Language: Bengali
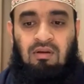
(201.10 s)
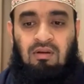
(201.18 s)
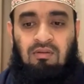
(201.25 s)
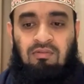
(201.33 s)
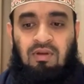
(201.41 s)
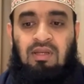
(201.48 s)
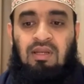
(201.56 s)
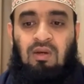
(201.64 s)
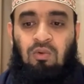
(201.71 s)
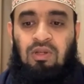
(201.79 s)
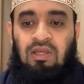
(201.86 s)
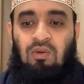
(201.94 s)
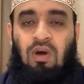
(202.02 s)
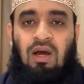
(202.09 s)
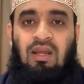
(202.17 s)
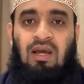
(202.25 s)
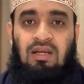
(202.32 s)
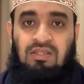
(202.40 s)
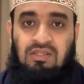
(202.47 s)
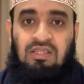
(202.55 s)
ফাইন্না হুলি ওয়া আনা
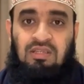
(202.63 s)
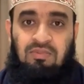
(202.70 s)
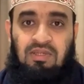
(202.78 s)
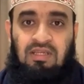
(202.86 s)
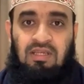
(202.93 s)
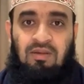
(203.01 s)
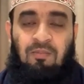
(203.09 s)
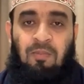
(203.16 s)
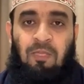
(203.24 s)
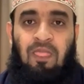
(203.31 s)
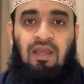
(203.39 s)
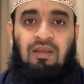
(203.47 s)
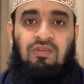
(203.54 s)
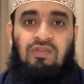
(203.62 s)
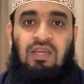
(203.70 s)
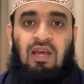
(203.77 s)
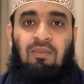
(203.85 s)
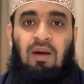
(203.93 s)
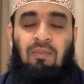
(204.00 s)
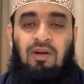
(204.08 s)
আজিসি বিহি এই
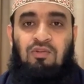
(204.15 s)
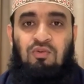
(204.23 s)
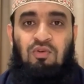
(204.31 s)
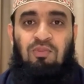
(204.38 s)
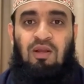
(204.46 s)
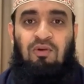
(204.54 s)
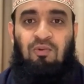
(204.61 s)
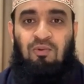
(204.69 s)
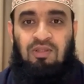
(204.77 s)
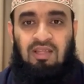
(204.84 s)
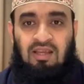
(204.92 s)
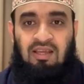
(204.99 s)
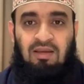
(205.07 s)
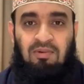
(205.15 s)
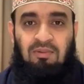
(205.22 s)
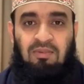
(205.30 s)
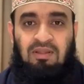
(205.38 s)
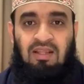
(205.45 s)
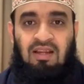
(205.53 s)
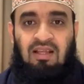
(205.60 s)
সিয়াম আমার জন্য পালন করে থাকে আমার
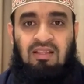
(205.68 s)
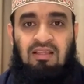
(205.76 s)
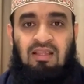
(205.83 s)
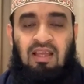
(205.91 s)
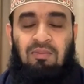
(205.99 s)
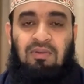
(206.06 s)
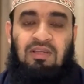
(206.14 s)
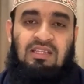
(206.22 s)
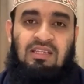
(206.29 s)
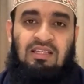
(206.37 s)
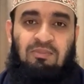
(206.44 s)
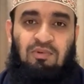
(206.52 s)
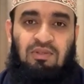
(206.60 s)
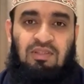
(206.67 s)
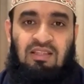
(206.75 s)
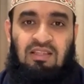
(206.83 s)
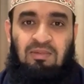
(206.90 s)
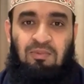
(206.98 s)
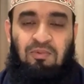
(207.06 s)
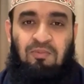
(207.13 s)
বান্দারা তাই আমি নিজে এর প্রতিদান
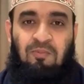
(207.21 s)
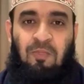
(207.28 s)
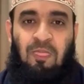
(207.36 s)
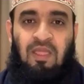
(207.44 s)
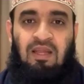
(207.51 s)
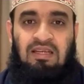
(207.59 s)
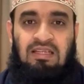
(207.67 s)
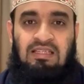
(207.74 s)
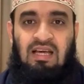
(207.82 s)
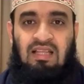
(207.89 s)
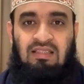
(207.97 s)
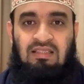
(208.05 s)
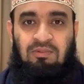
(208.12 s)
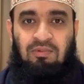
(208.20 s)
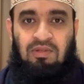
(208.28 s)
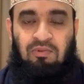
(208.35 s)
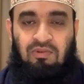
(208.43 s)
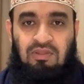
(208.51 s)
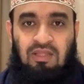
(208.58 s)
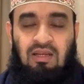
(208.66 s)
দেব নিজ হাতে দেব এর
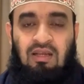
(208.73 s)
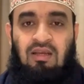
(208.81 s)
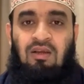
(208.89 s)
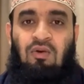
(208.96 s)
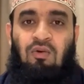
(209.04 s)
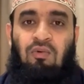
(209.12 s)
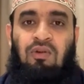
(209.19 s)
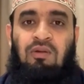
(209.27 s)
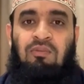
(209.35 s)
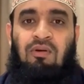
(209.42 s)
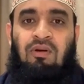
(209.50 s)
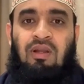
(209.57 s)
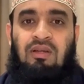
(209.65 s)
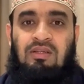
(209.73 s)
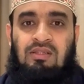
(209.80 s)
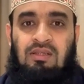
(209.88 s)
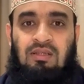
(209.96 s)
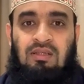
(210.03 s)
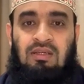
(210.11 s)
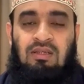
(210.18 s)
প্রতিদান অন্য এক বর্ণনা এসেছে
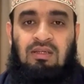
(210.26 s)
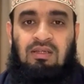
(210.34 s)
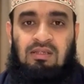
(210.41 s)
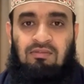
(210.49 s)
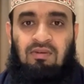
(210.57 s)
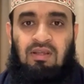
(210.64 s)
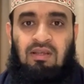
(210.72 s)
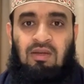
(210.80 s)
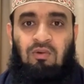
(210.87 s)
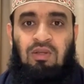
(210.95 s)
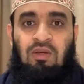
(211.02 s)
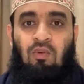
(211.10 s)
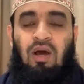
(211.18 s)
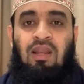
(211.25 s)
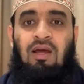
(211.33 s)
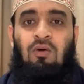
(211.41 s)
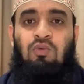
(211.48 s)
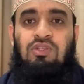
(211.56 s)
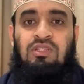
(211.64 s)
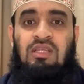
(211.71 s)
যে ফাইন্না হুলি ওয়া আনা
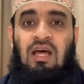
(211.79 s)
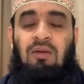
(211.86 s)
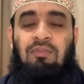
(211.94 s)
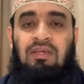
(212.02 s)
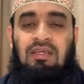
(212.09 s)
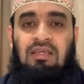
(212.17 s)
উজজা বিহি